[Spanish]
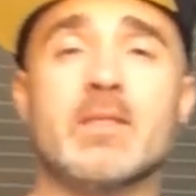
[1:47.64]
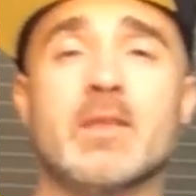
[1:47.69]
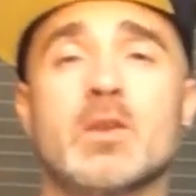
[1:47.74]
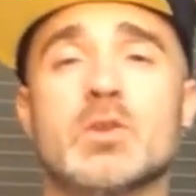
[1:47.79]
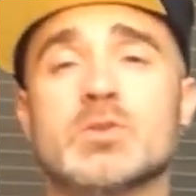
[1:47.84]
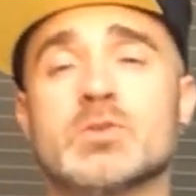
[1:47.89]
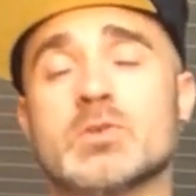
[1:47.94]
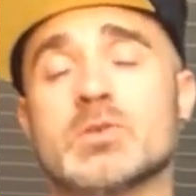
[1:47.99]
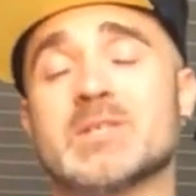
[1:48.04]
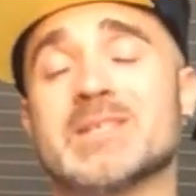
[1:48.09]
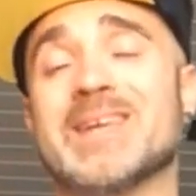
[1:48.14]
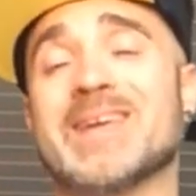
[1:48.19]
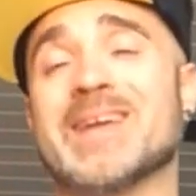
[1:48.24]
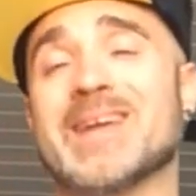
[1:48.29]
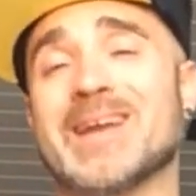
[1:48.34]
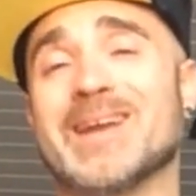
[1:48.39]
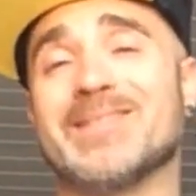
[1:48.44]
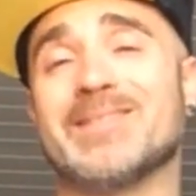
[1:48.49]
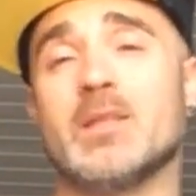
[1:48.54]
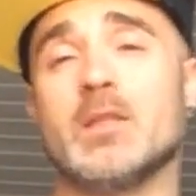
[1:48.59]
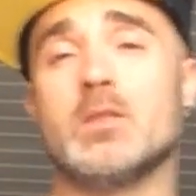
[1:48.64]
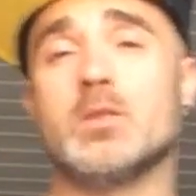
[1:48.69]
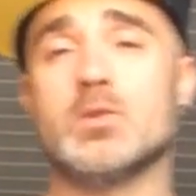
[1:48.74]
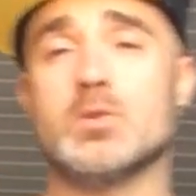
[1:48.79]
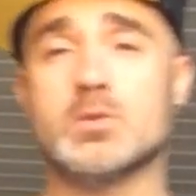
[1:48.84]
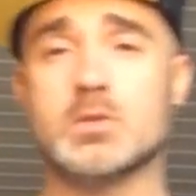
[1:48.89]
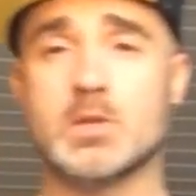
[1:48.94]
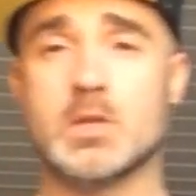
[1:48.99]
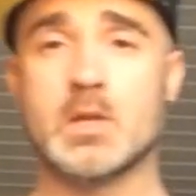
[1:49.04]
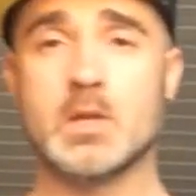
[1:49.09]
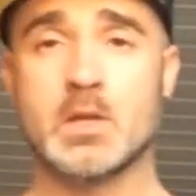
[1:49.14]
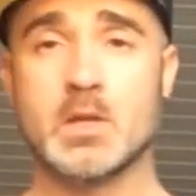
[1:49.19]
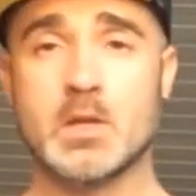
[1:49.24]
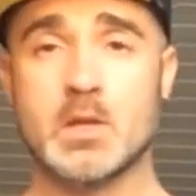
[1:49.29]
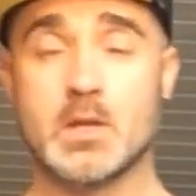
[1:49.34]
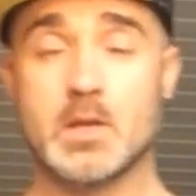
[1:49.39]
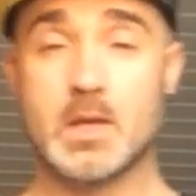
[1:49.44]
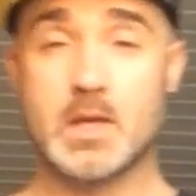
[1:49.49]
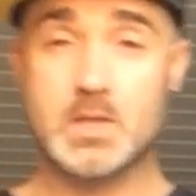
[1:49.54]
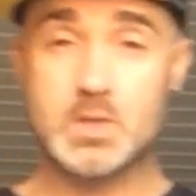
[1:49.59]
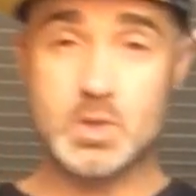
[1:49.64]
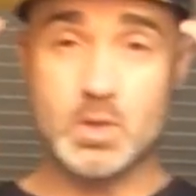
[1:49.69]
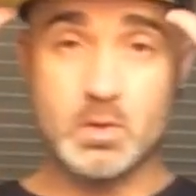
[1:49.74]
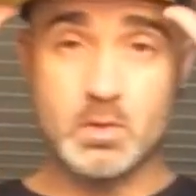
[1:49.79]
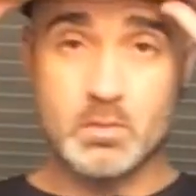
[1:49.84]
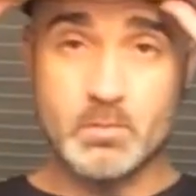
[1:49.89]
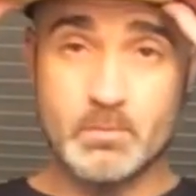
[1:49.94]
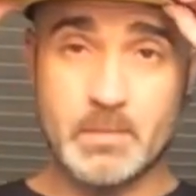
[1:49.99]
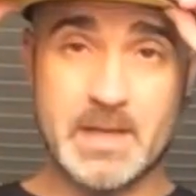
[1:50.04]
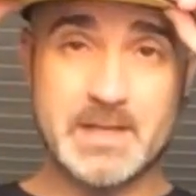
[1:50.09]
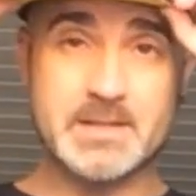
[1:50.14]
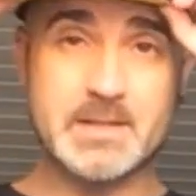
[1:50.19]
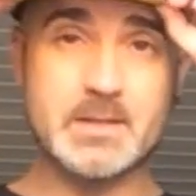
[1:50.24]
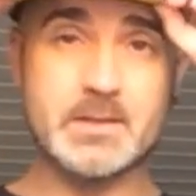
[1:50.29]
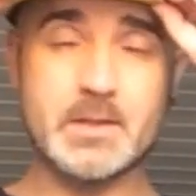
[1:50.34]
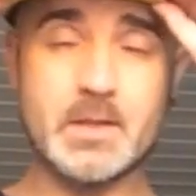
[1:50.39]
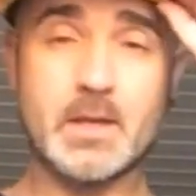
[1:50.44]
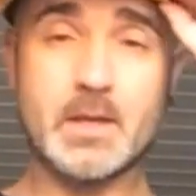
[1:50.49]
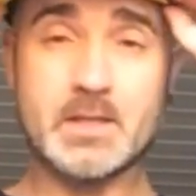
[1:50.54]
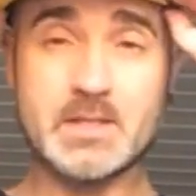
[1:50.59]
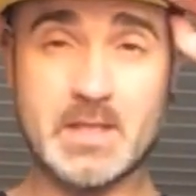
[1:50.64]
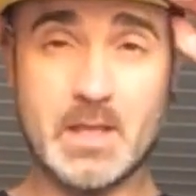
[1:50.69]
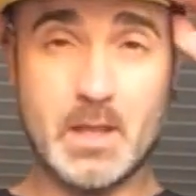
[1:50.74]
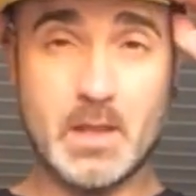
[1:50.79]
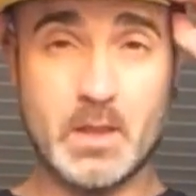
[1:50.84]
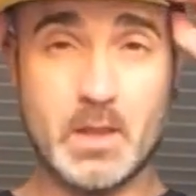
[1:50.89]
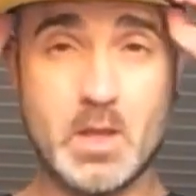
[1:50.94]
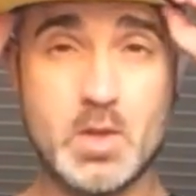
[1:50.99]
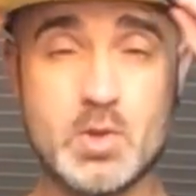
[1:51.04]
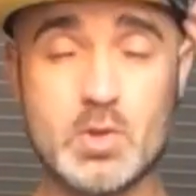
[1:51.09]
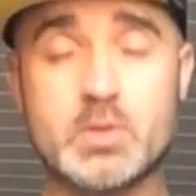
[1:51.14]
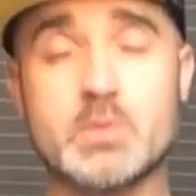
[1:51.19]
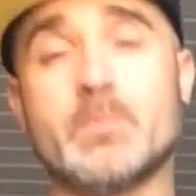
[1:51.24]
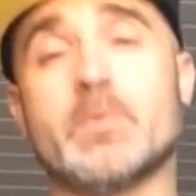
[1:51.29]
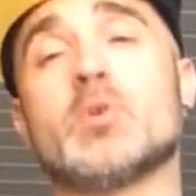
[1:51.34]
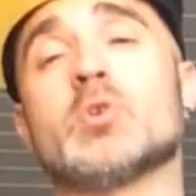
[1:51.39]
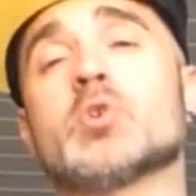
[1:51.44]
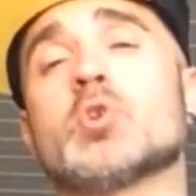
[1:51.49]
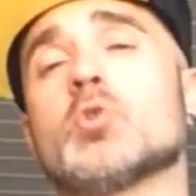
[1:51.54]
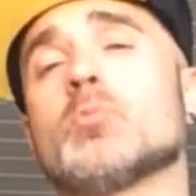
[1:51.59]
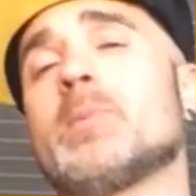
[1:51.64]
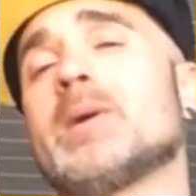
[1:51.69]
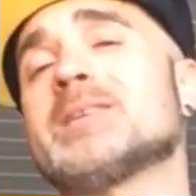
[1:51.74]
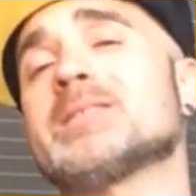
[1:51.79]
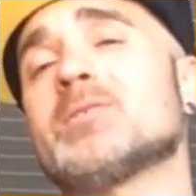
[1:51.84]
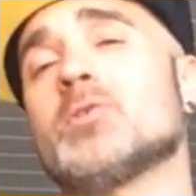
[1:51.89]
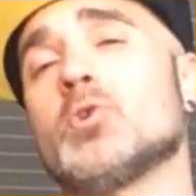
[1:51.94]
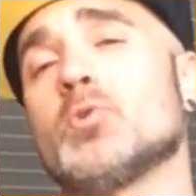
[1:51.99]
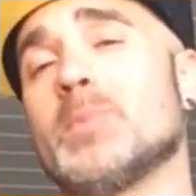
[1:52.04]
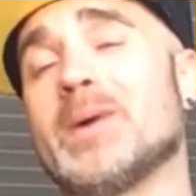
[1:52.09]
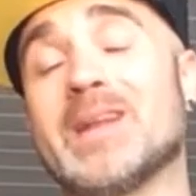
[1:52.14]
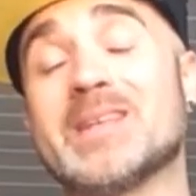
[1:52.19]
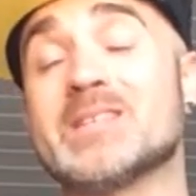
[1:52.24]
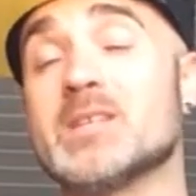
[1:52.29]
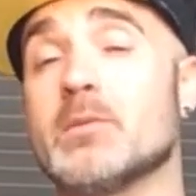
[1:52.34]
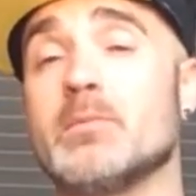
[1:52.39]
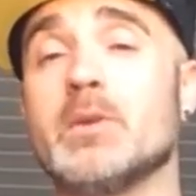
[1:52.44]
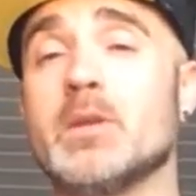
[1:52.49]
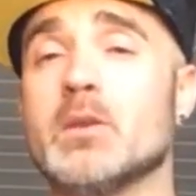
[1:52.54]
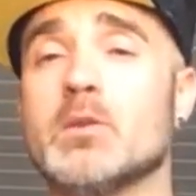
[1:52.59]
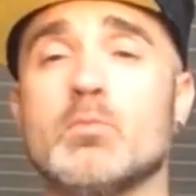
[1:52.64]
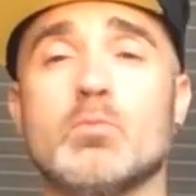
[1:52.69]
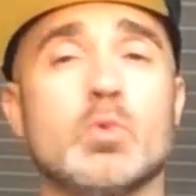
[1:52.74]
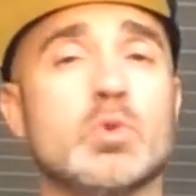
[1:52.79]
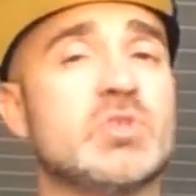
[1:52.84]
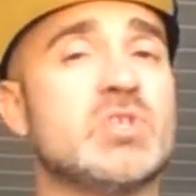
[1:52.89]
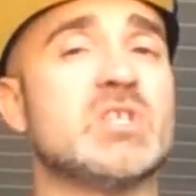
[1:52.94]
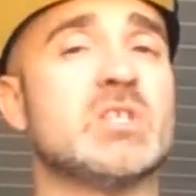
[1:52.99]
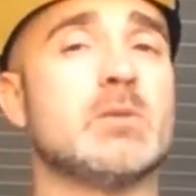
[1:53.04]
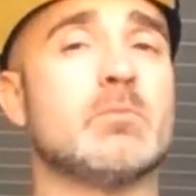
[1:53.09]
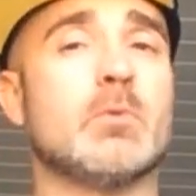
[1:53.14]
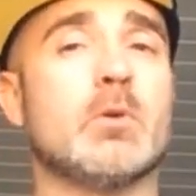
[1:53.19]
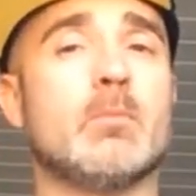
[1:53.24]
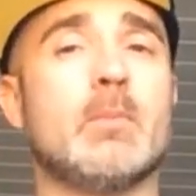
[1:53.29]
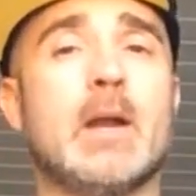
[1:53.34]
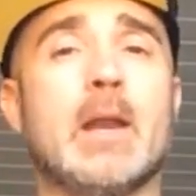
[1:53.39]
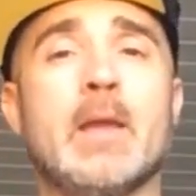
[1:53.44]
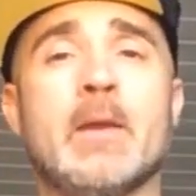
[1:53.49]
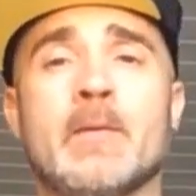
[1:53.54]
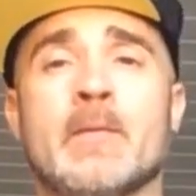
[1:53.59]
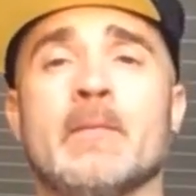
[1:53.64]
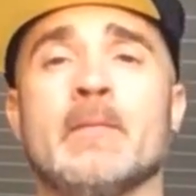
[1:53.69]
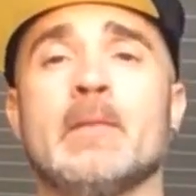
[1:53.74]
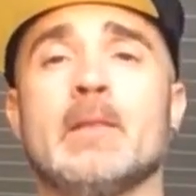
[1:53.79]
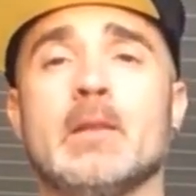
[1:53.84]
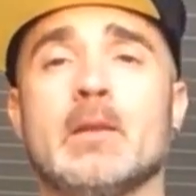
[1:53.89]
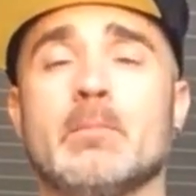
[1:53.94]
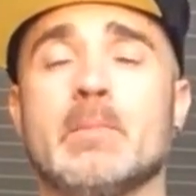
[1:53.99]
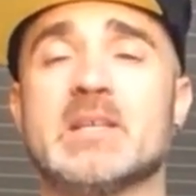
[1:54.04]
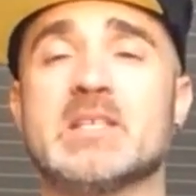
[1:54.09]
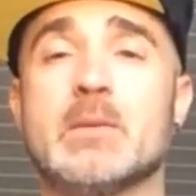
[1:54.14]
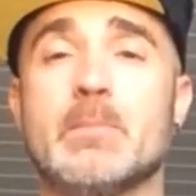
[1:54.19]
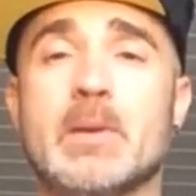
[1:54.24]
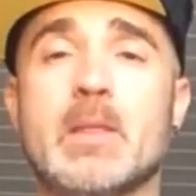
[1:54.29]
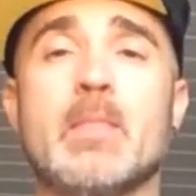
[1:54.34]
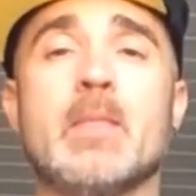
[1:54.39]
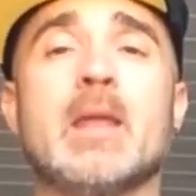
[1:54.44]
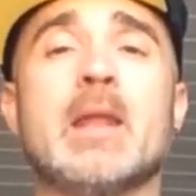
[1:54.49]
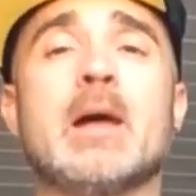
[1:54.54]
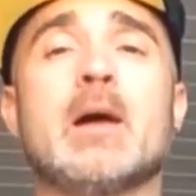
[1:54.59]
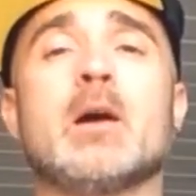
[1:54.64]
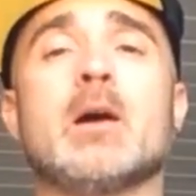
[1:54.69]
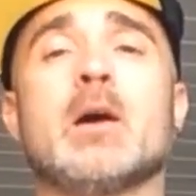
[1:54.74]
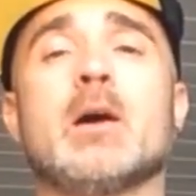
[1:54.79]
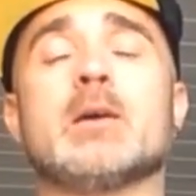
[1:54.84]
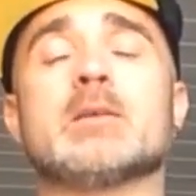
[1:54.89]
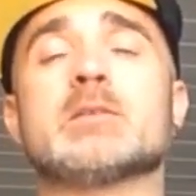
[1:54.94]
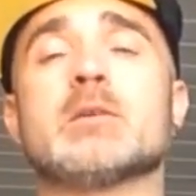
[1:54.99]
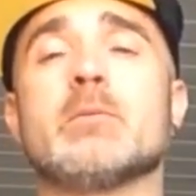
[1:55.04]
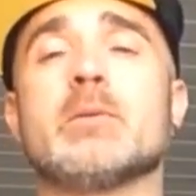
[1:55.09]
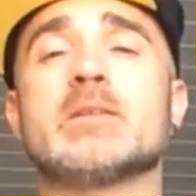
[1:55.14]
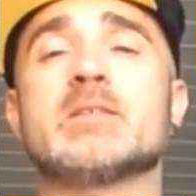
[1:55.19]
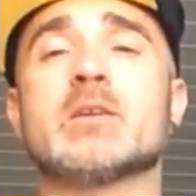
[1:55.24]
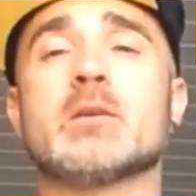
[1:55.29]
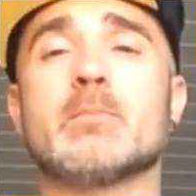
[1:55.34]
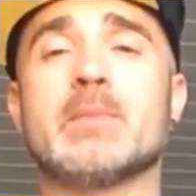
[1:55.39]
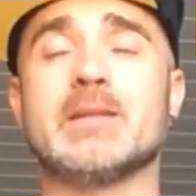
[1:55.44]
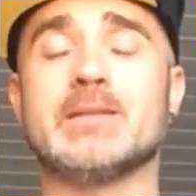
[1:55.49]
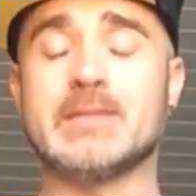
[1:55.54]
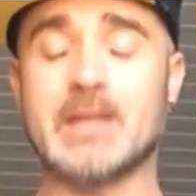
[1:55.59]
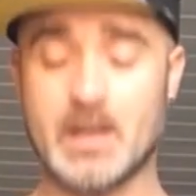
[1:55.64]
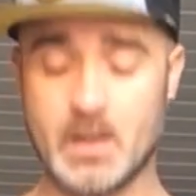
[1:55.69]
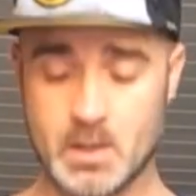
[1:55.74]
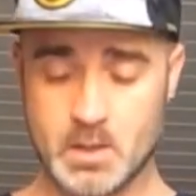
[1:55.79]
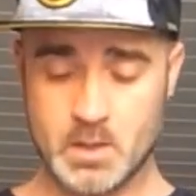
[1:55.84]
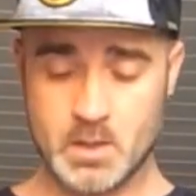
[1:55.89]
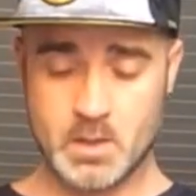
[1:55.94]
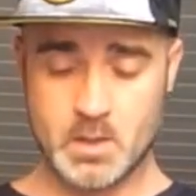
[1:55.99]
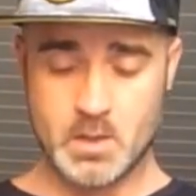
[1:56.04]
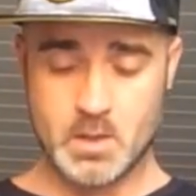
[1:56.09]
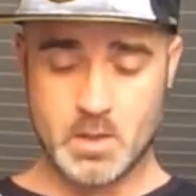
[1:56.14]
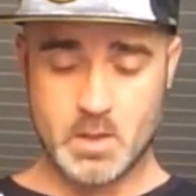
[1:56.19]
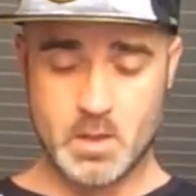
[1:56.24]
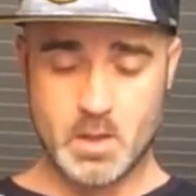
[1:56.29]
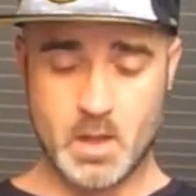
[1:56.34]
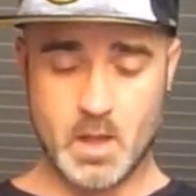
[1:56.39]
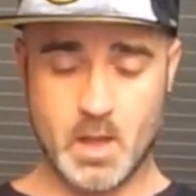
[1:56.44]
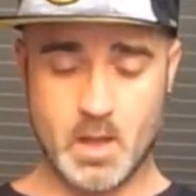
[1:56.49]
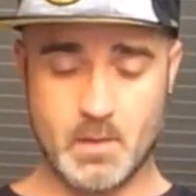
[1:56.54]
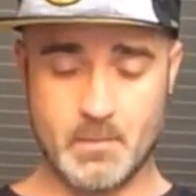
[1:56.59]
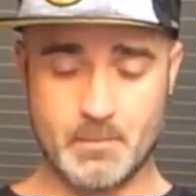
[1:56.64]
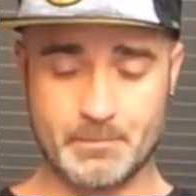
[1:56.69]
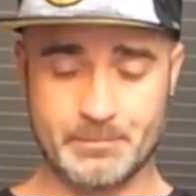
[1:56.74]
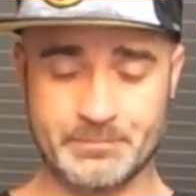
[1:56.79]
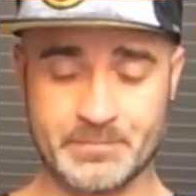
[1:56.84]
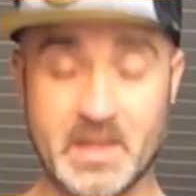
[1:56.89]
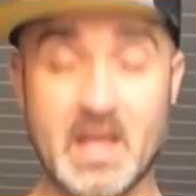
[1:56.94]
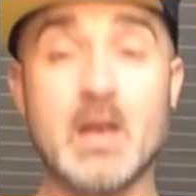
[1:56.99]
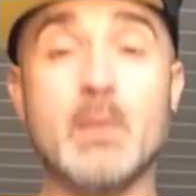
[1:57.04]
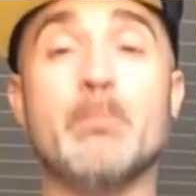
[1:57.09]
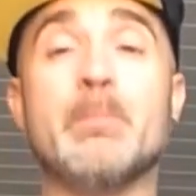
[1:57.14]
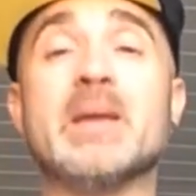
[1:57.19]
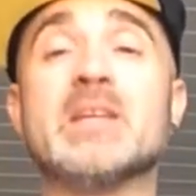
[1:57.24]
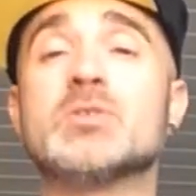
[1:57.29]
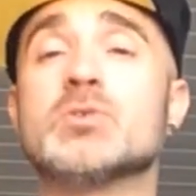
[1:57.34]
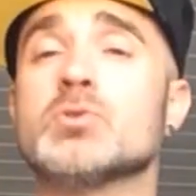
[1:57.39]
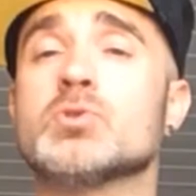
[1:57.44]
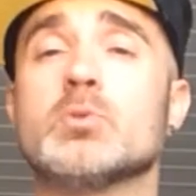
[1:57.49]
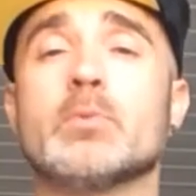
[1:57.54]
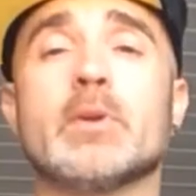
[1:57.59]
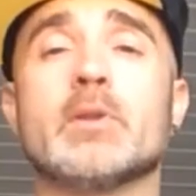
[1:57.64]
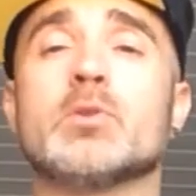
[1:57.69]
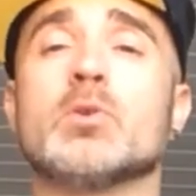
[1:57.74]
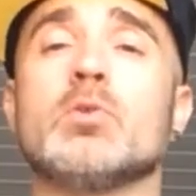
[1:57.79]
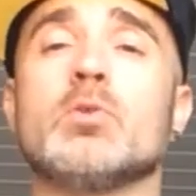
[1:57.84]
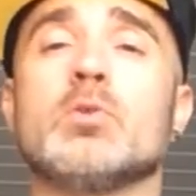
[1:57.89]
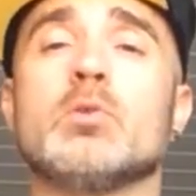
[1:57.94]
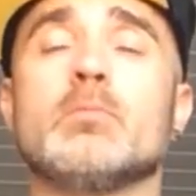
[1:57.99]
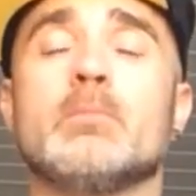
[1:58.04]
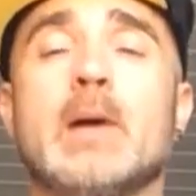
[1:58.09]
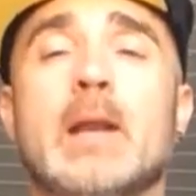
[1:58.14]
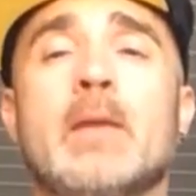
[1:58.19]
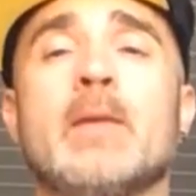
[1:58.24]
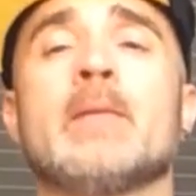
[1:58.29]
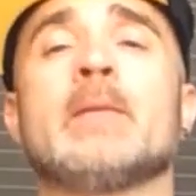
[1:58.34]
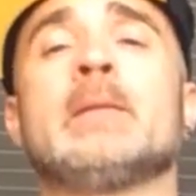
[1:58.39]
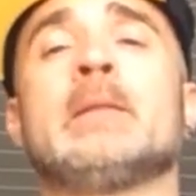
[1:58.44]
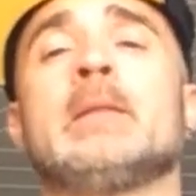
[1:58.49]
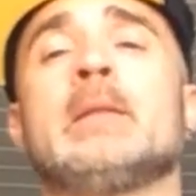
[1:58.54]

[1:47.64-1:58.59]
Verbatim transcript: a hacer estos ejercicios que son bastante sencillos, pero que os, van a servir muchísimo, ¿vale? Vais a aprender a, saber segmentar em, el pecho sobre todo, ¿vale?